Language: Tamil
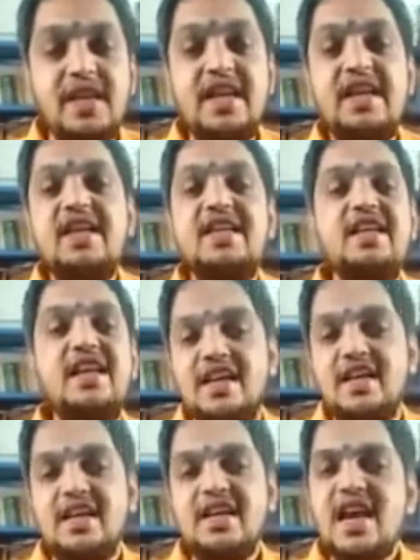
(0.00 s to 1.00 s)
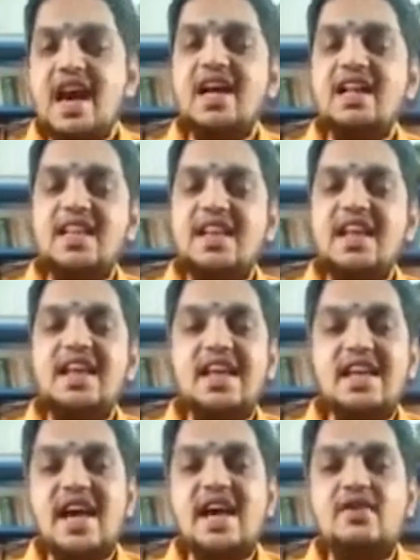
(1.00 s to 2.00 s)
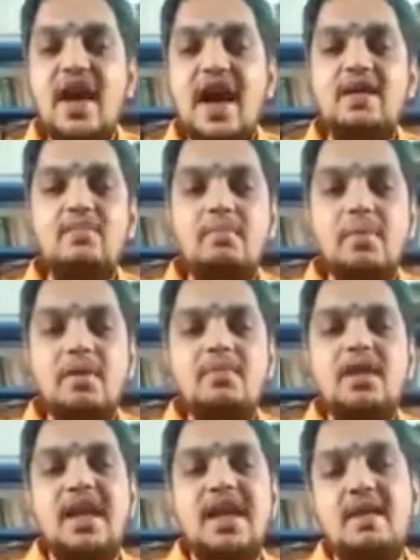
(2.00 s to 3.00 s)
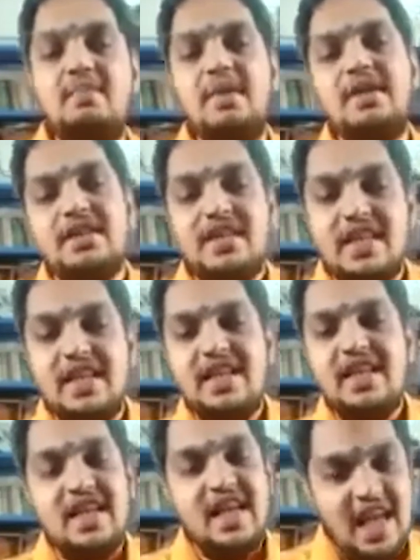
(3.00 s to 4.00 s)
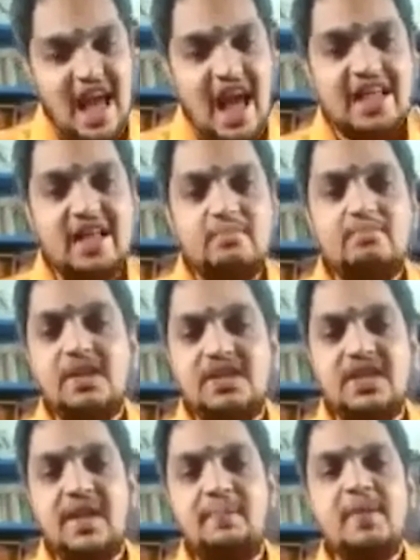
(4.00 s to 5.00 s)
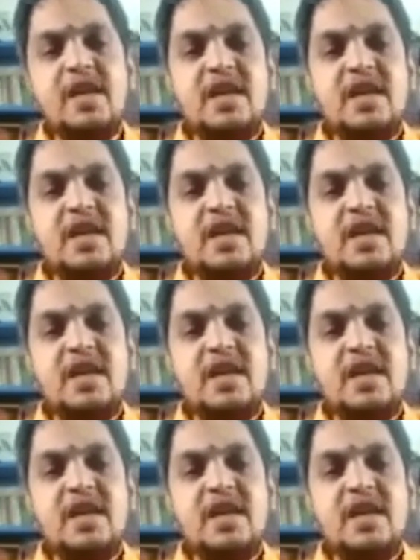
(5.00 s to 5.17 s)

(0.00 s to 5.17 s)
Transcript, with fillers: நெல்லிக்காய் ஆனால் அந்த நெல்லிக்காயோட அருமை பெருமை நிறைய பேருக்கு தெரியலையே அதான் பிரச்சனை